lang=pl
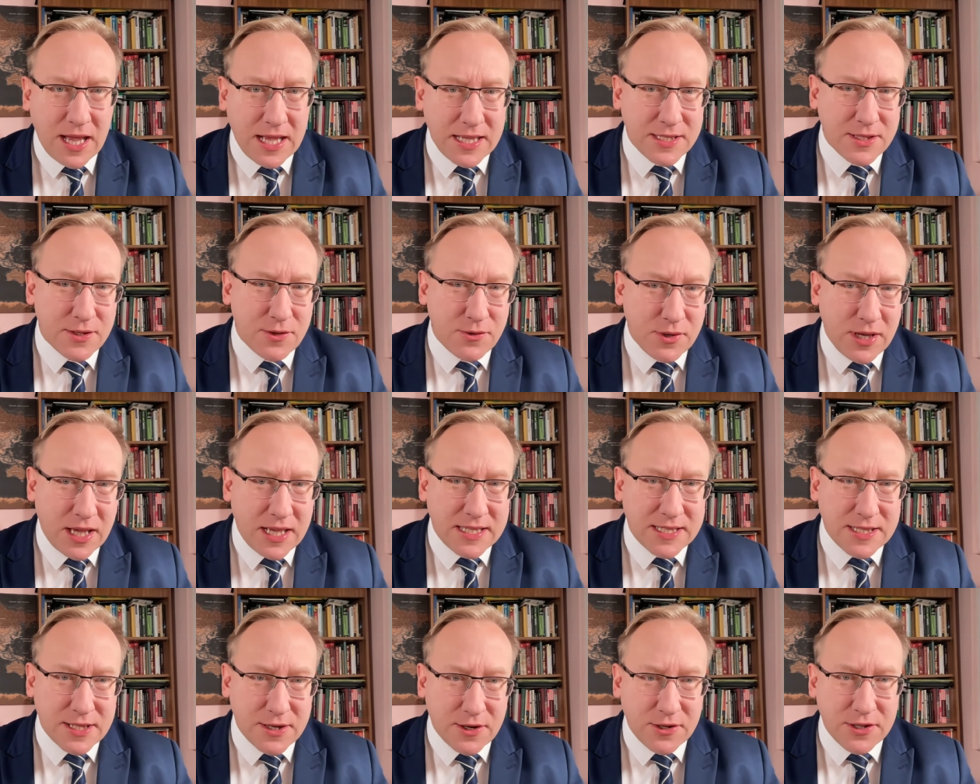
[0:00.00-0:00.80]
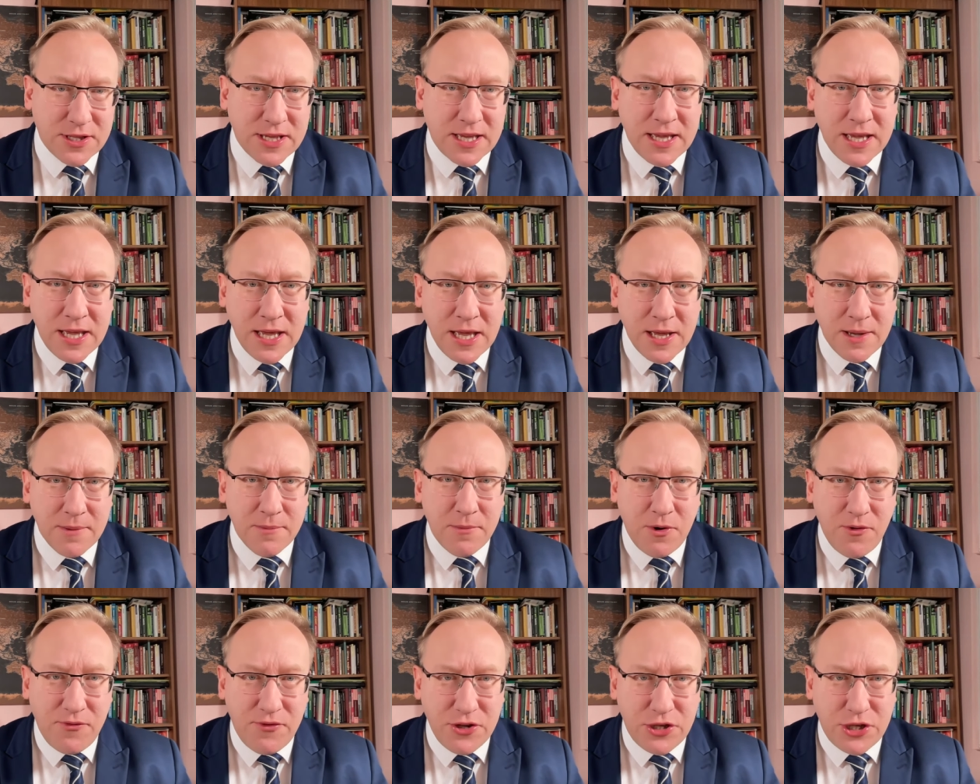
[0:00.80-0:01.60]
a z drugiej strony
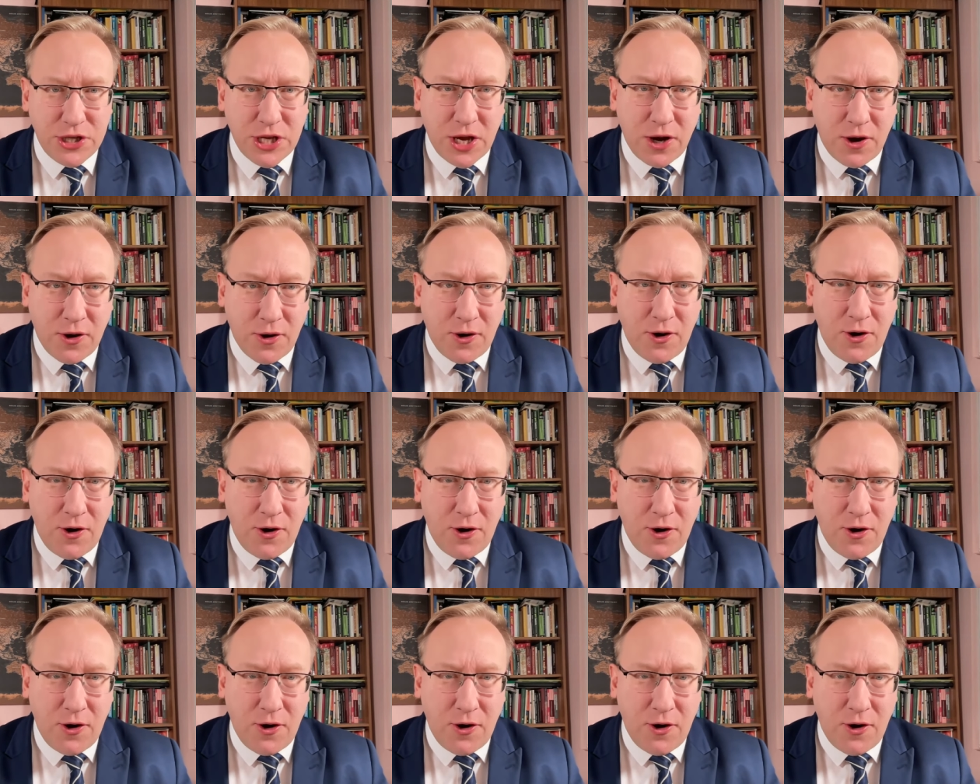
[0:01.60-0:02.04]
mówi się o